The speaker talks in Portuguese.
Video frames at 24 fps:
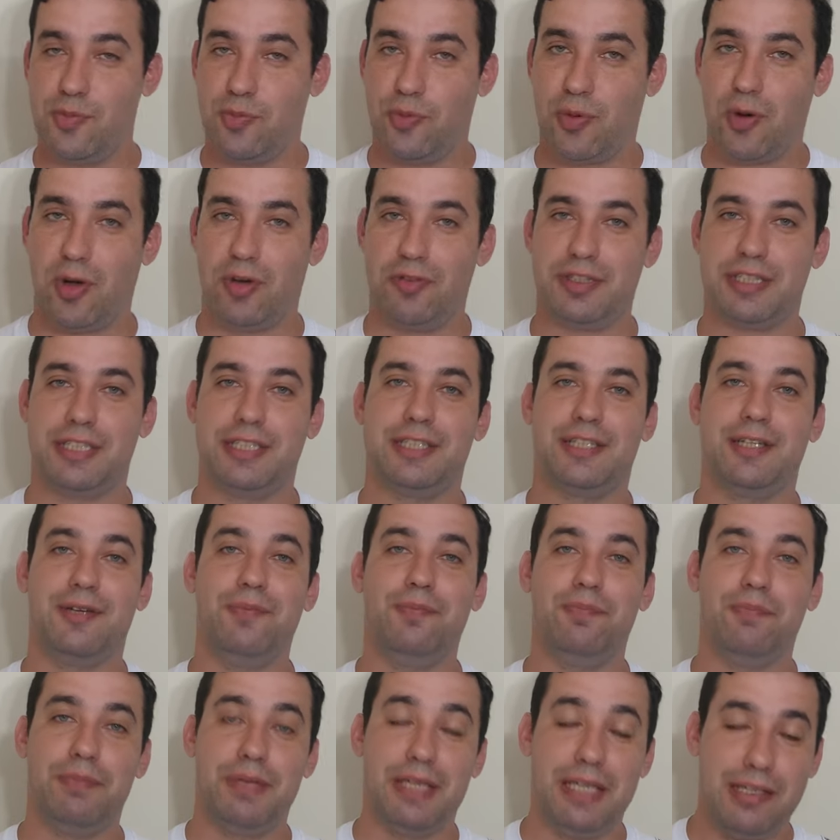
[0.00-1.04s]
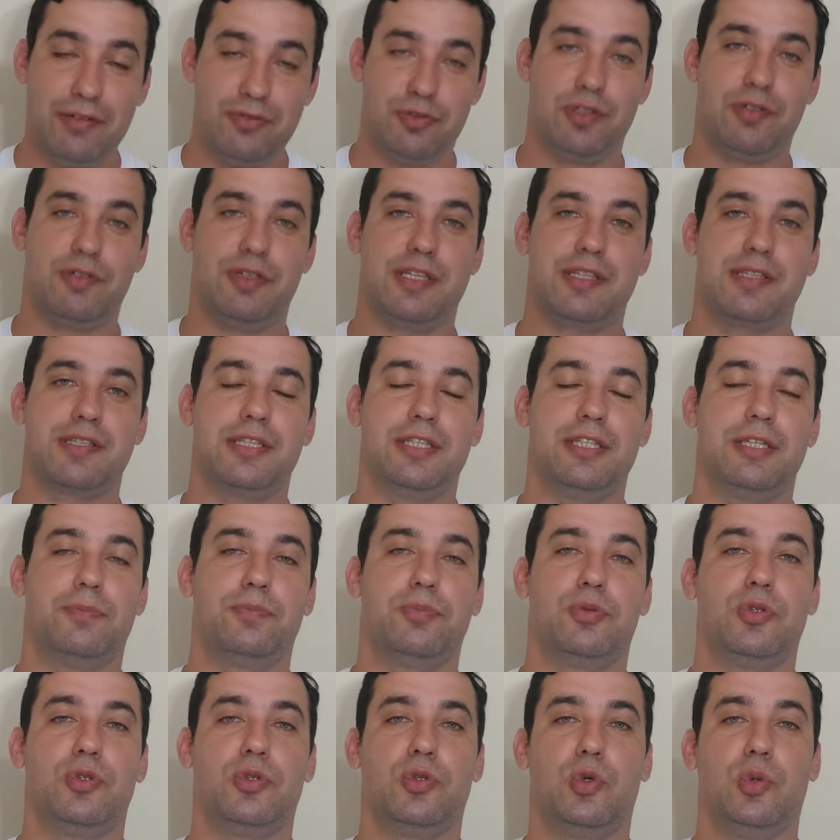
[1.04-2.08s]
prova que também foi vencida
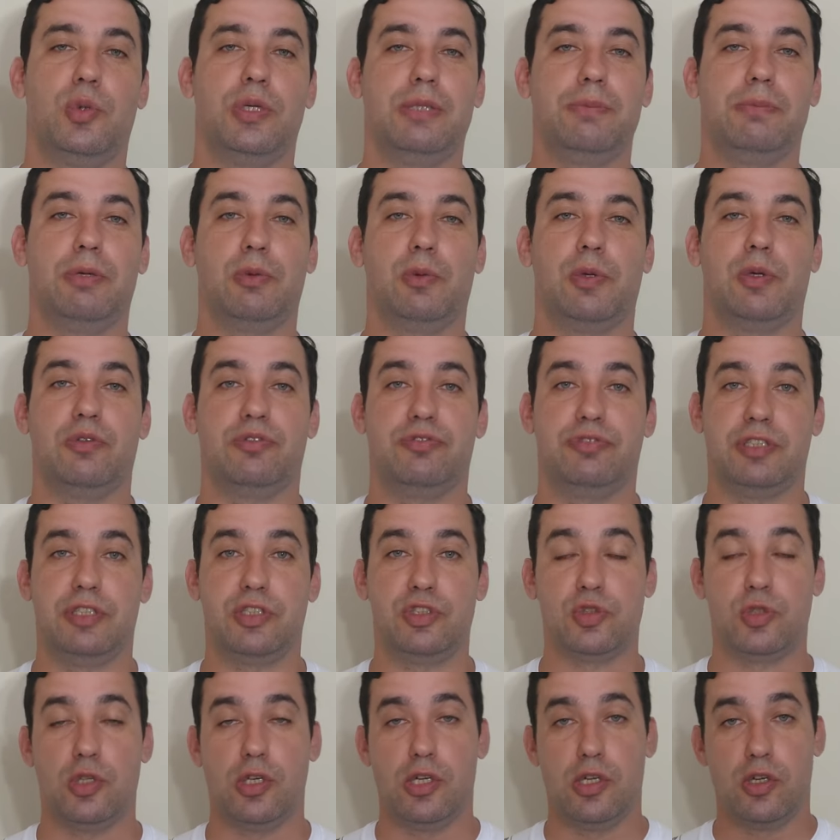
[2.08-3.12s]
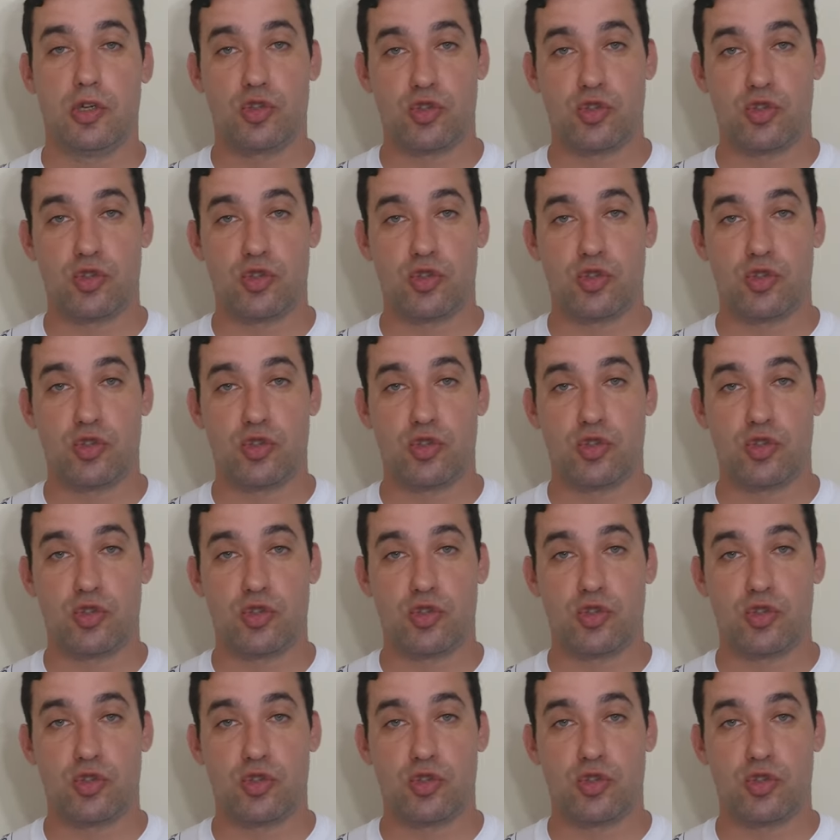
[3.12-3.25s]
por Juan Manuel Fangio,